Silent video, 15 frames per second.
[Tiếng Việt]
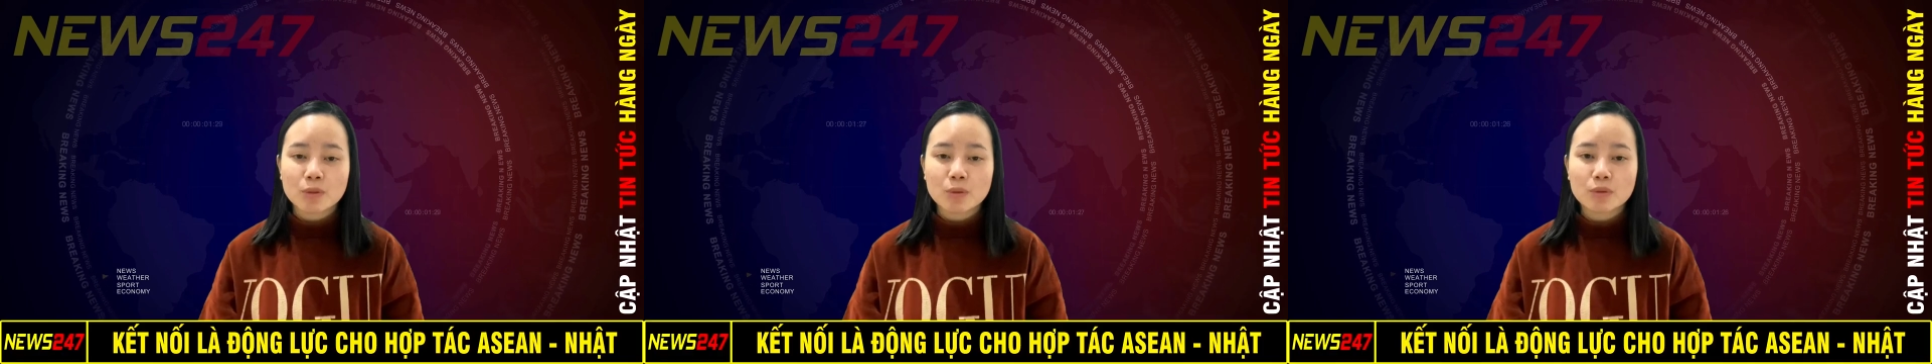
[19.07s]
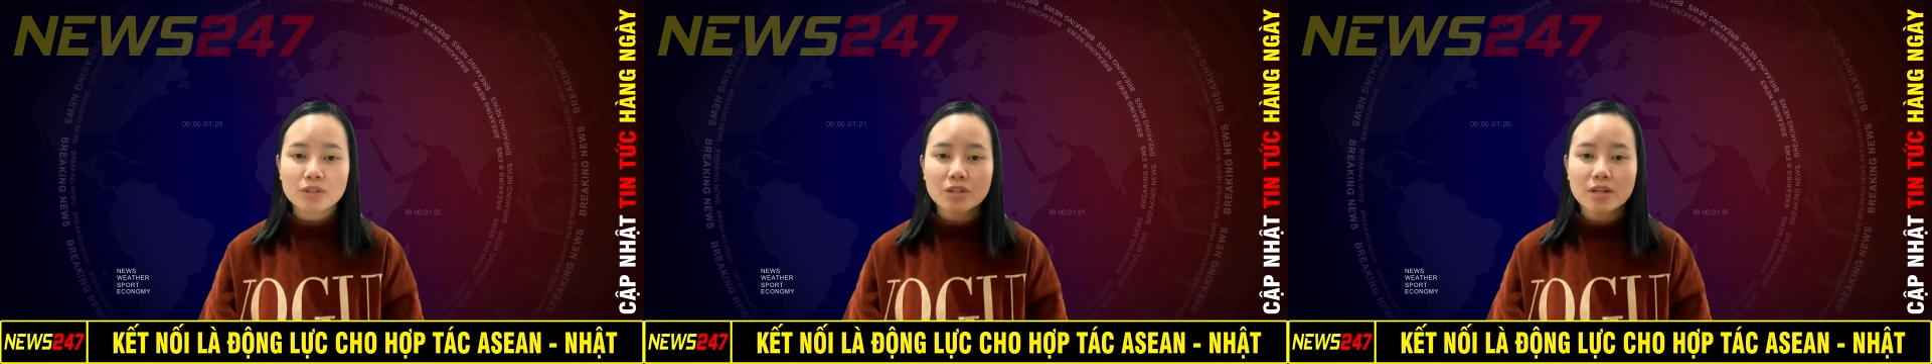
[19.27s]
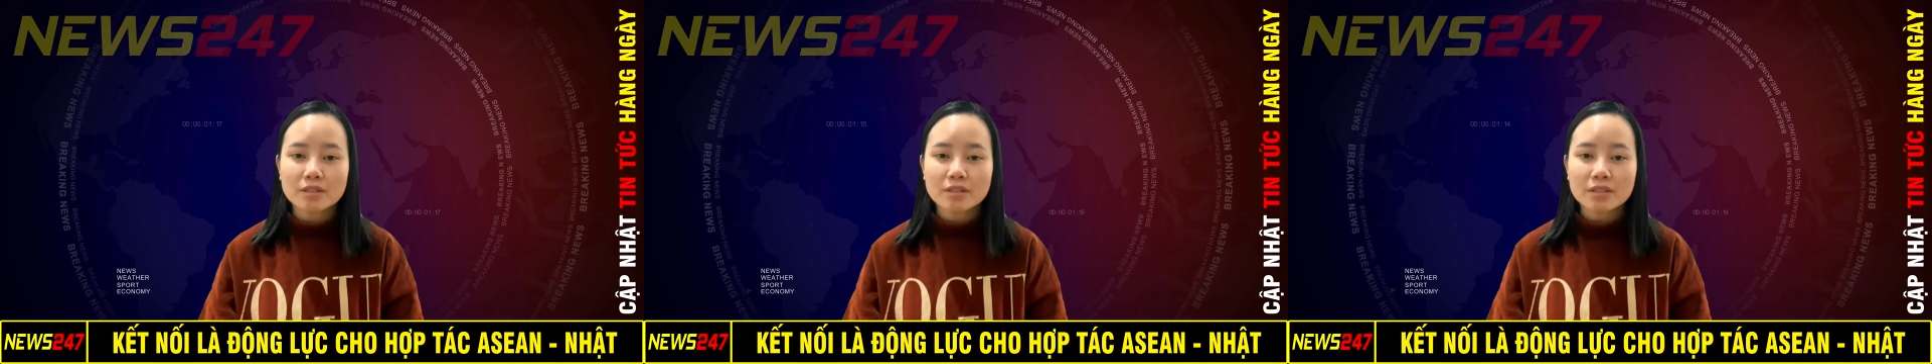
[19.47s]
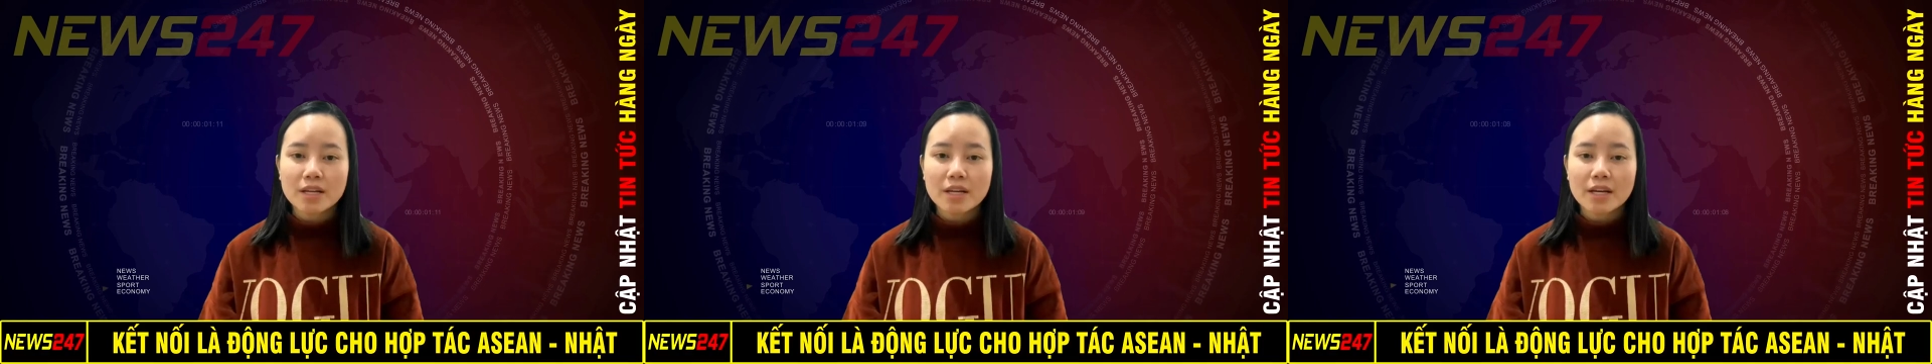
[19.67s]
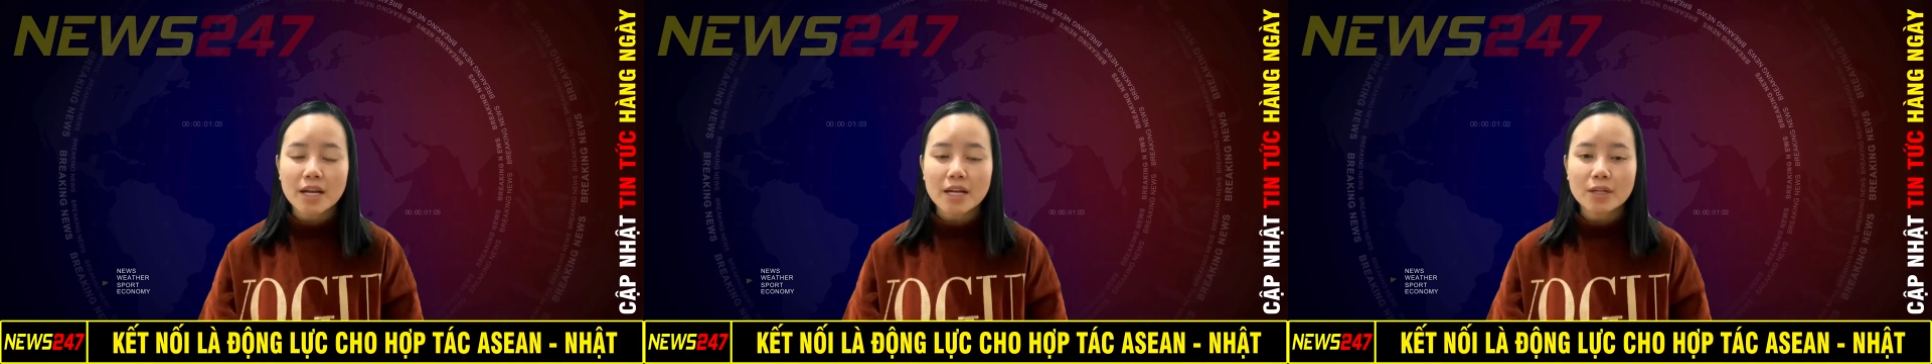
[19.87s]
Thủ tướng,
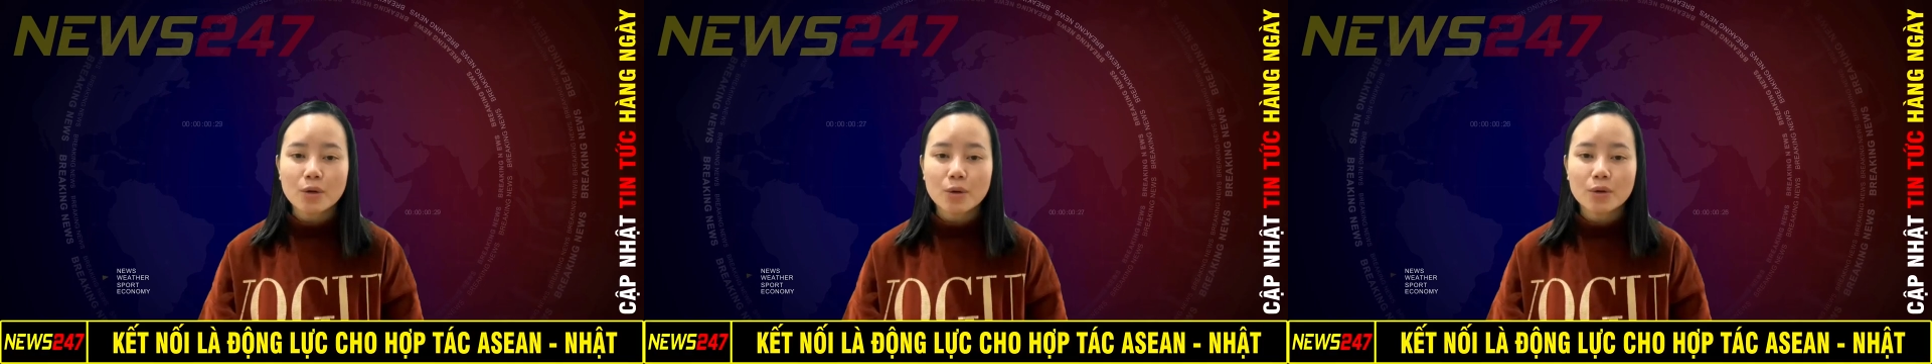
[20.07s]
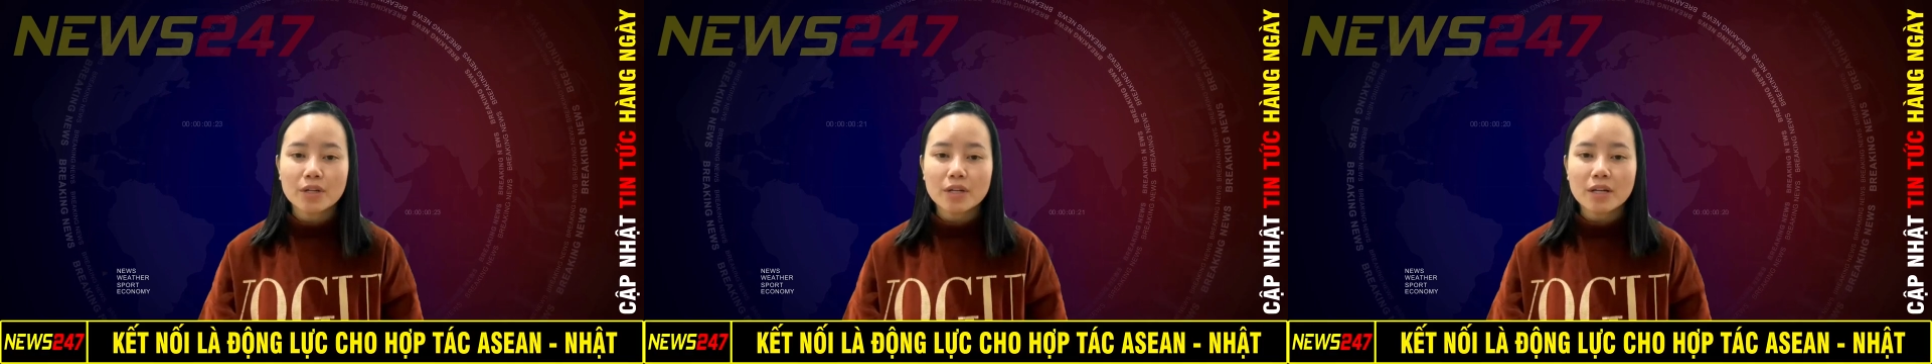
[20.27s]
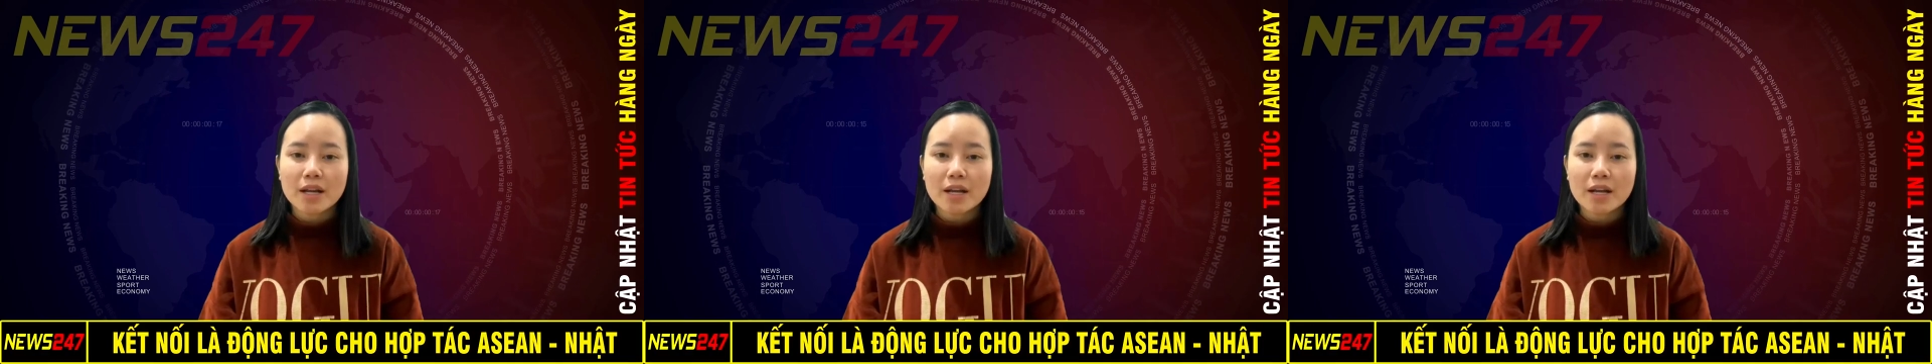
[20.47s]
kết nối